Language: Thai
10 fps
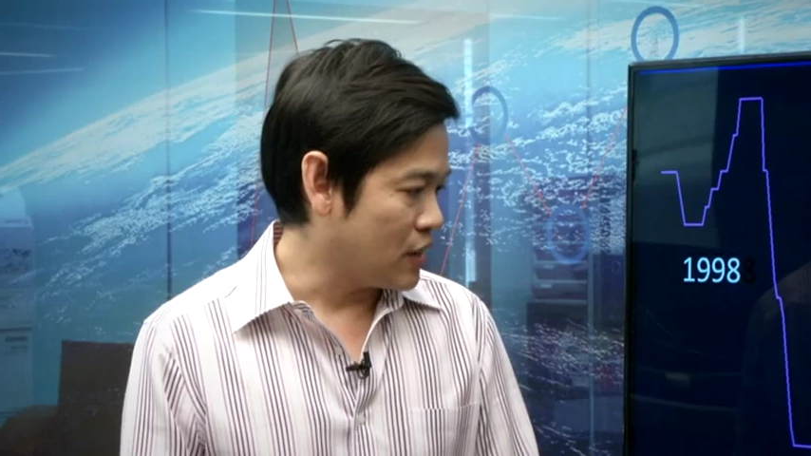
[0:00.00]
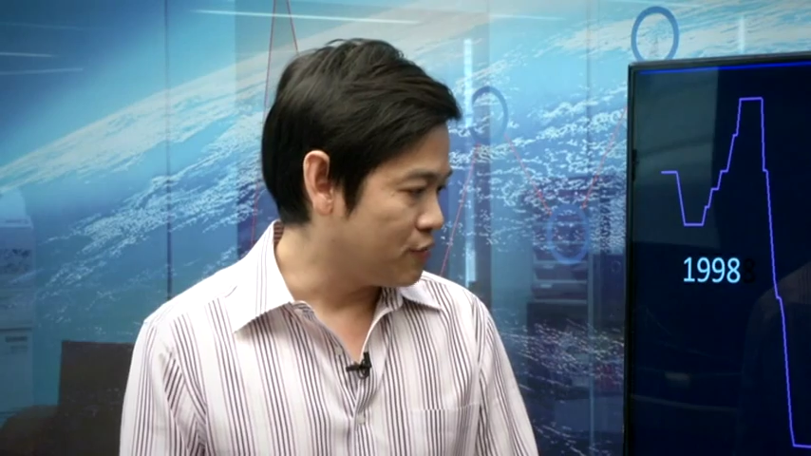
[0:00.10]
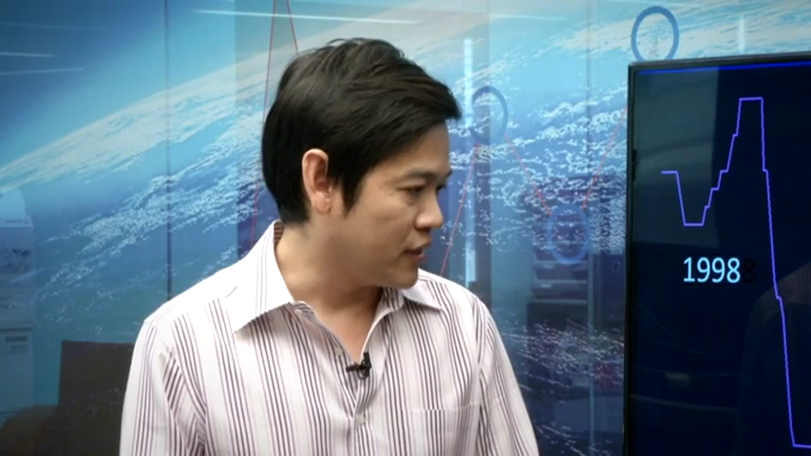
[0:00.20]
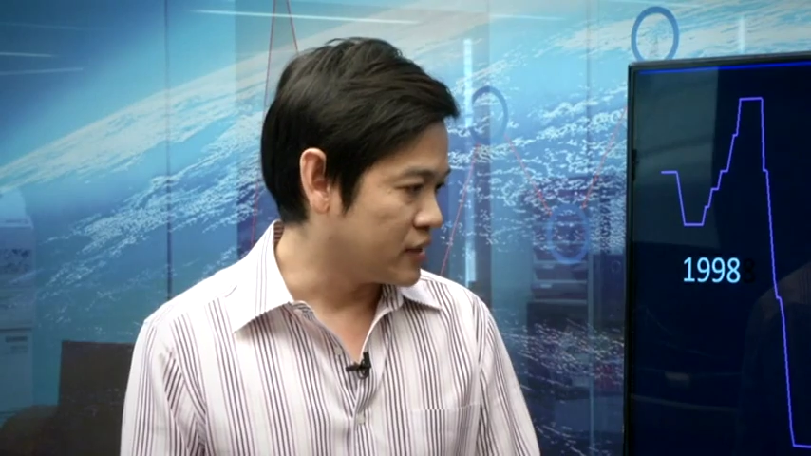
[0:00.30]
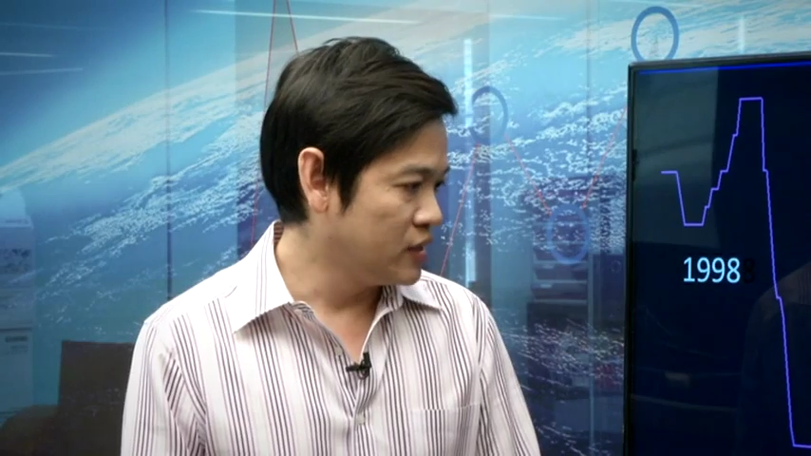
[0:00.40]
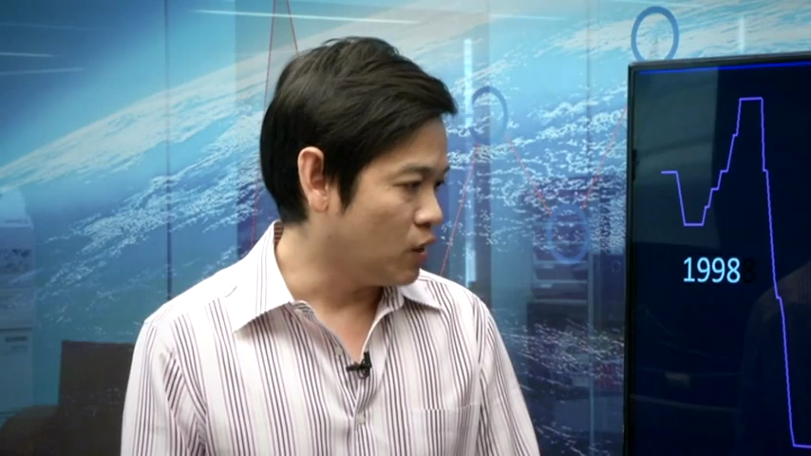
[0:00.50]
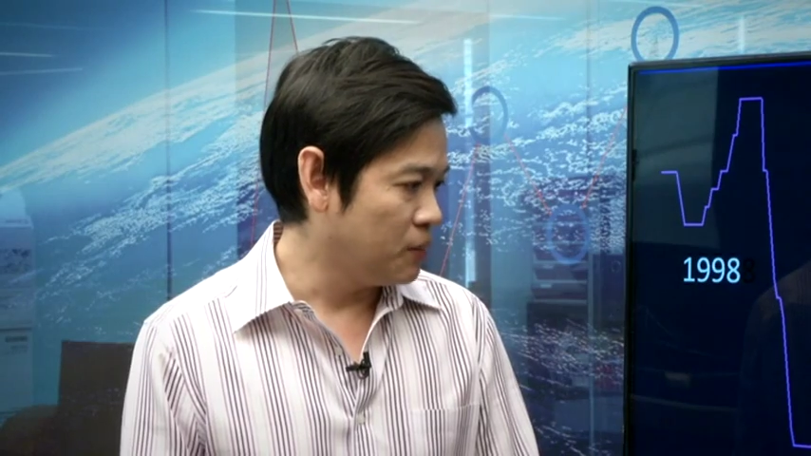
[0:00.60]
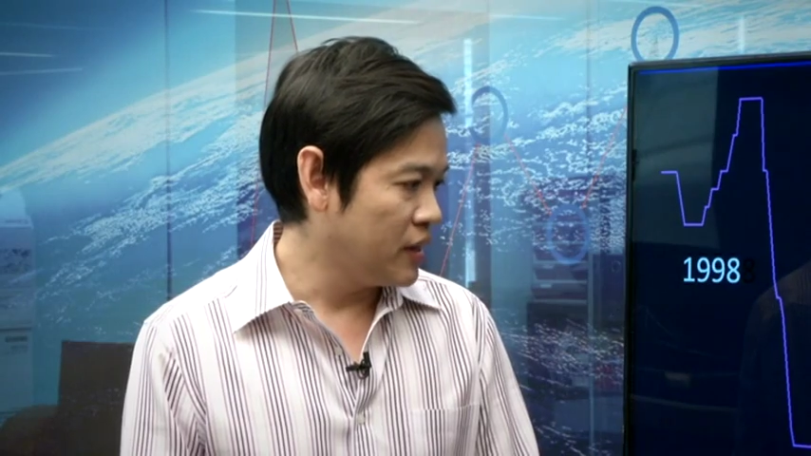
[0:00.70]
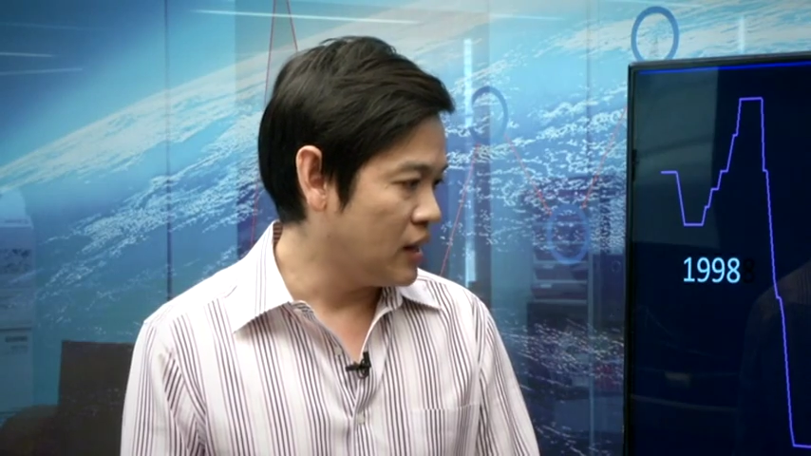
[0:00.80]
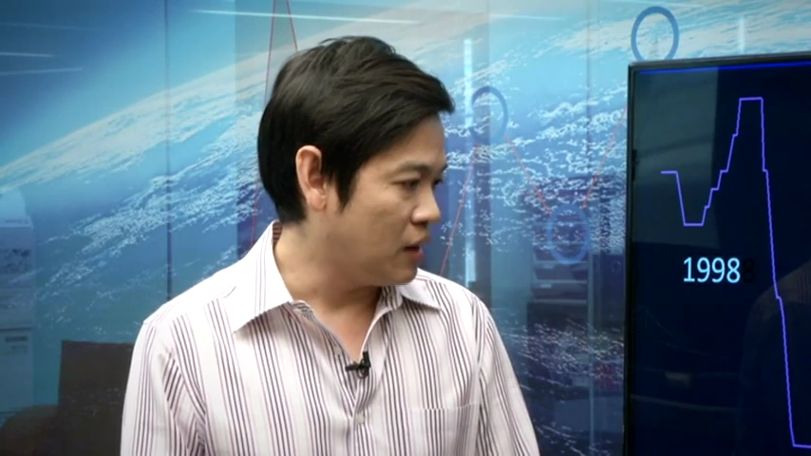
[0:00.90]
งจากเฟดขึ้นด
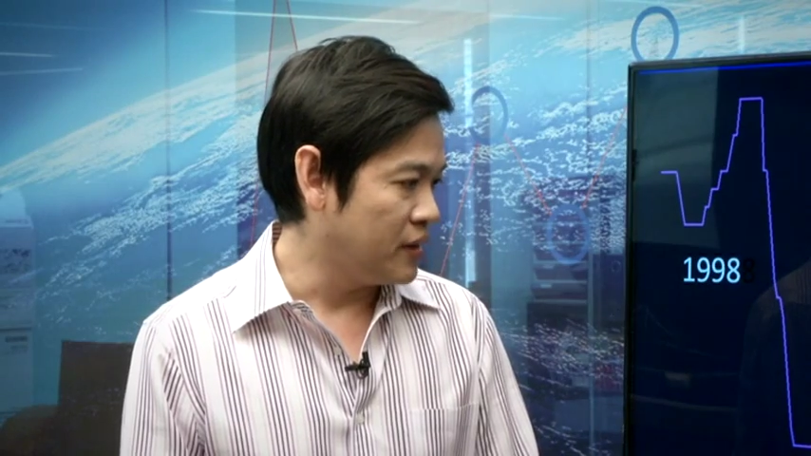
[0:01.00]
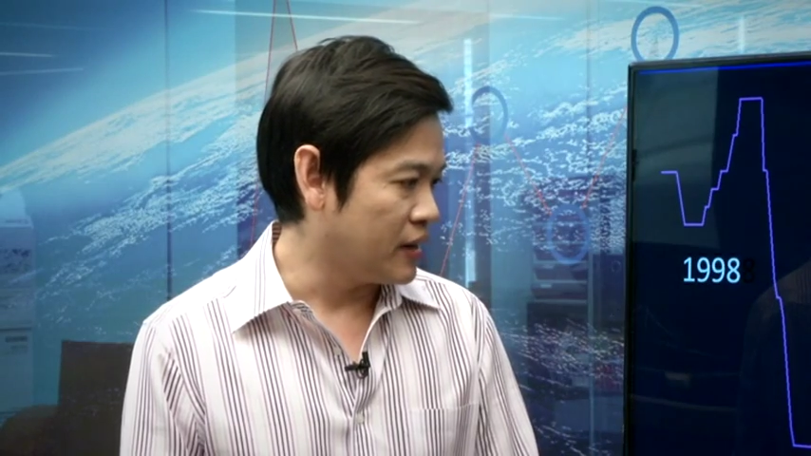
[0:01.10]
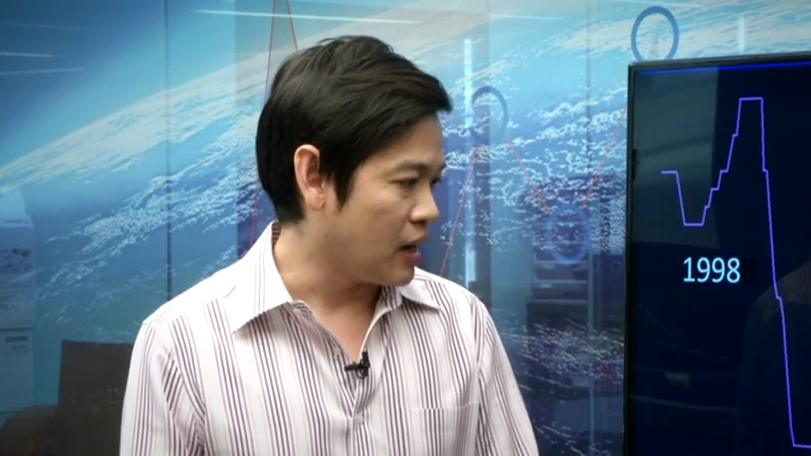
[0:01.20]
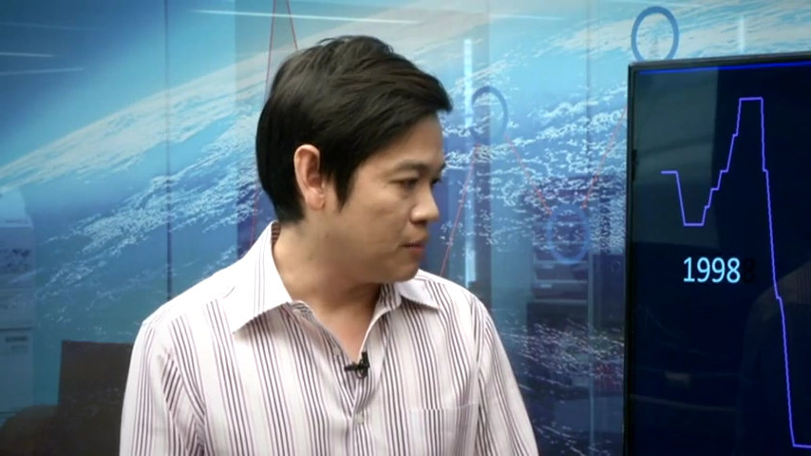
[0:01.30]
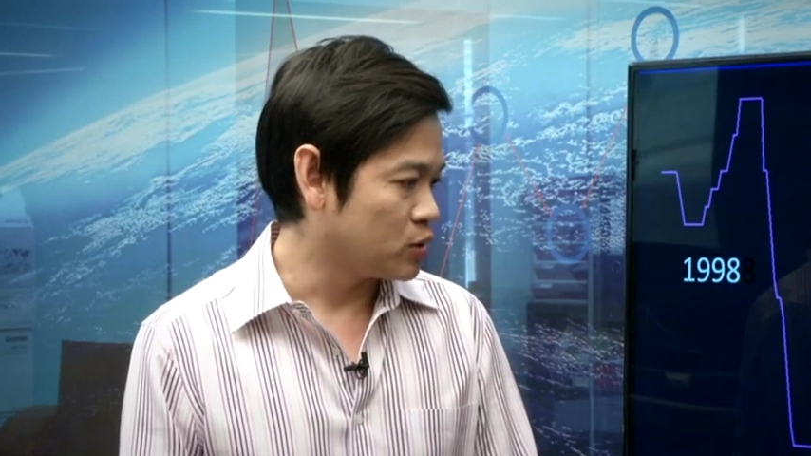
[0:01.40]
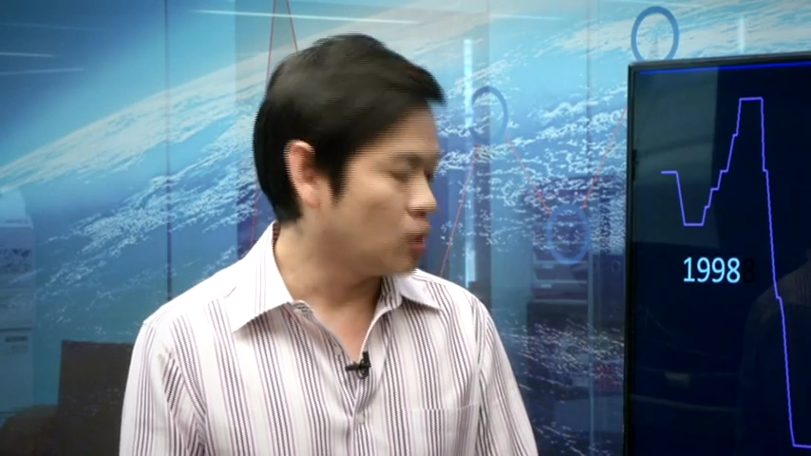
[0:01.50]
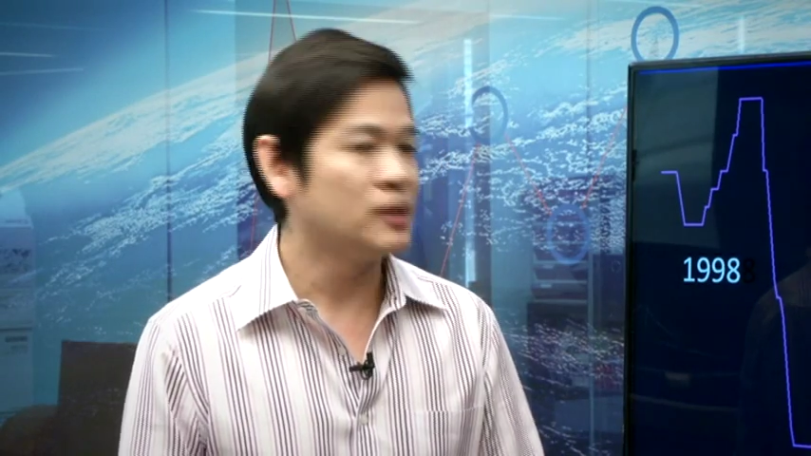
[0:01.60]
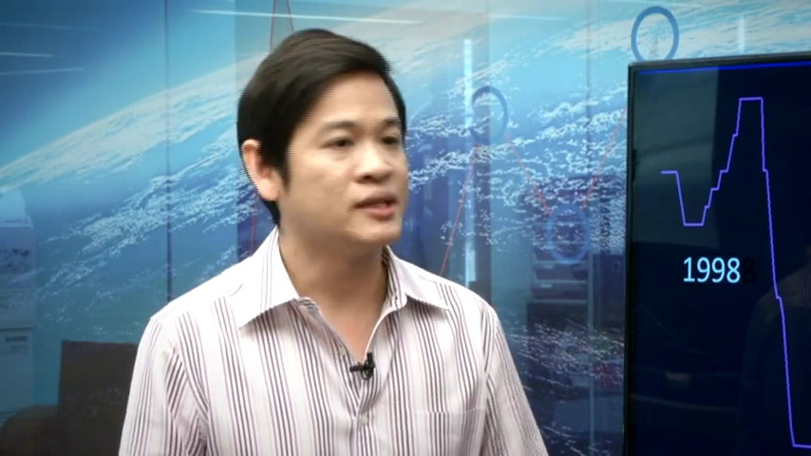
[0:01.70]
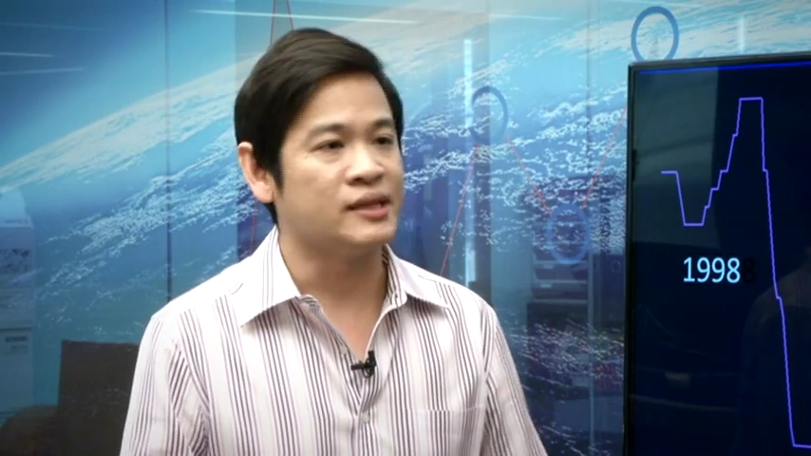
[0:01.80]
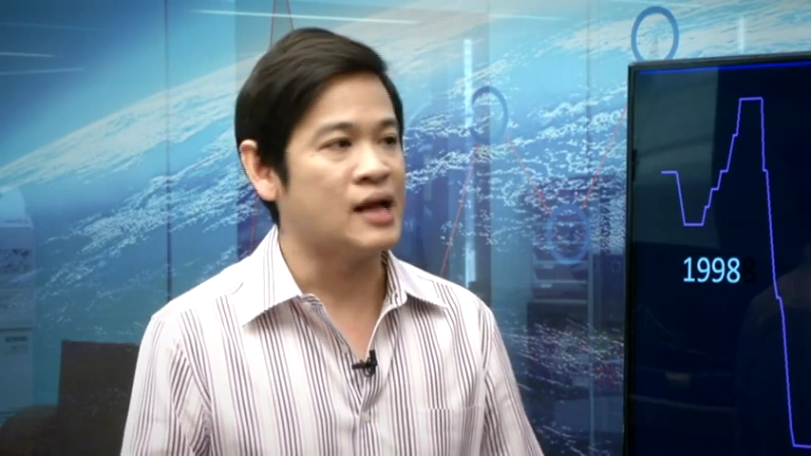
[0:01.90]
อกเบี้ยแล้วเนี่ยนะครับเราต้อ
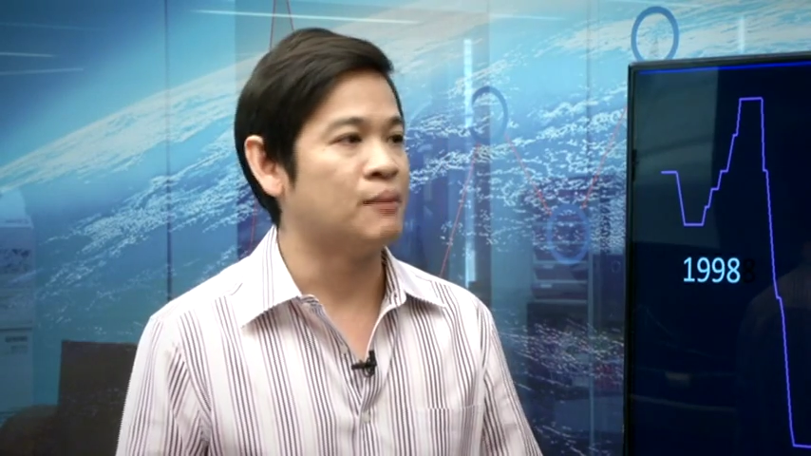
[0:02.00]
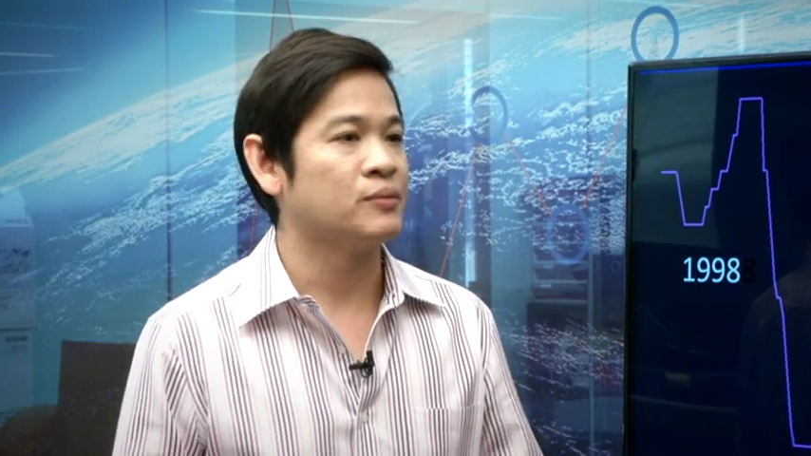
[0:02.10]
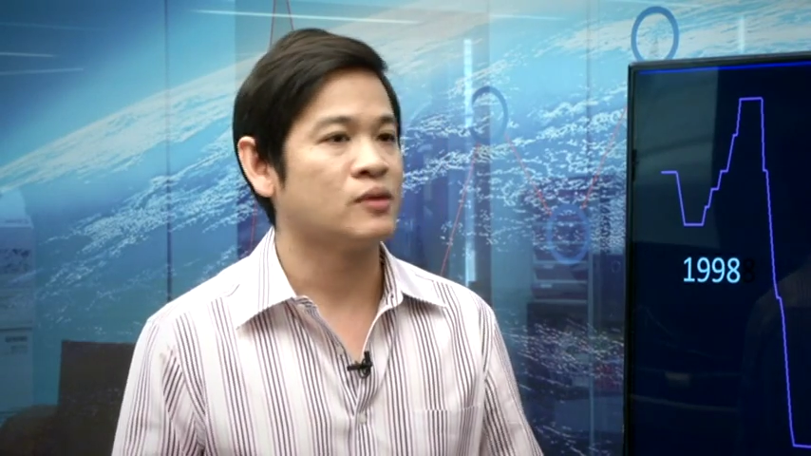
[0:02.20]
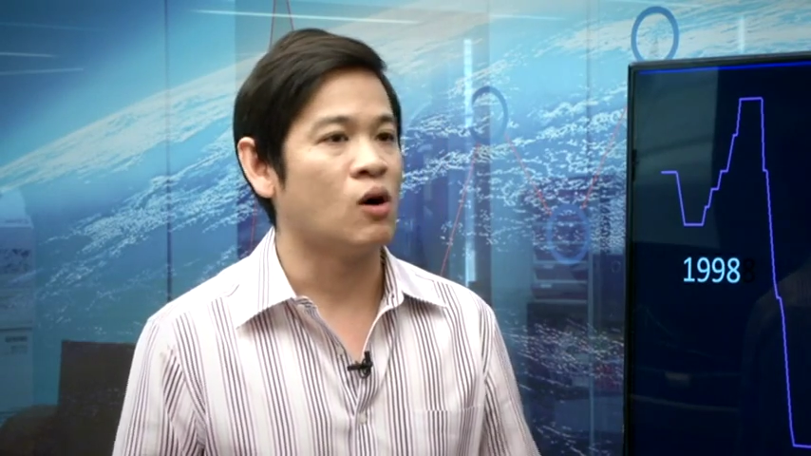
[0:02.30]
งมาติดตาม